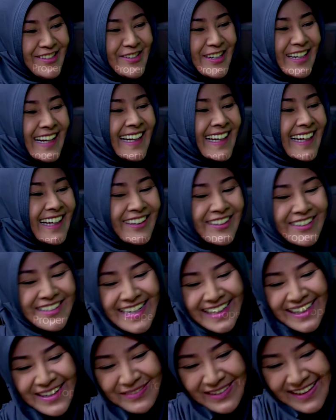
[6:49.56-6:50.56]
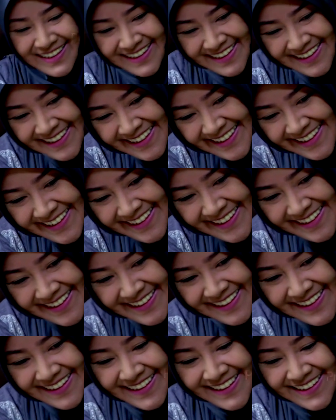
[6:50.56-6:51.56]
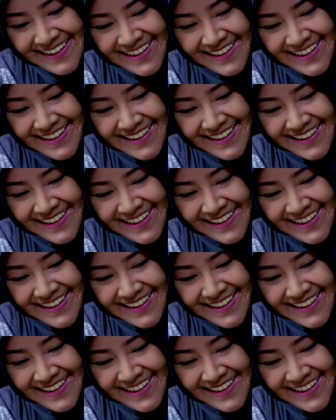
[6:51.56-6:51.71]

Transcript: anak kayak ojek ya, Be? Iya.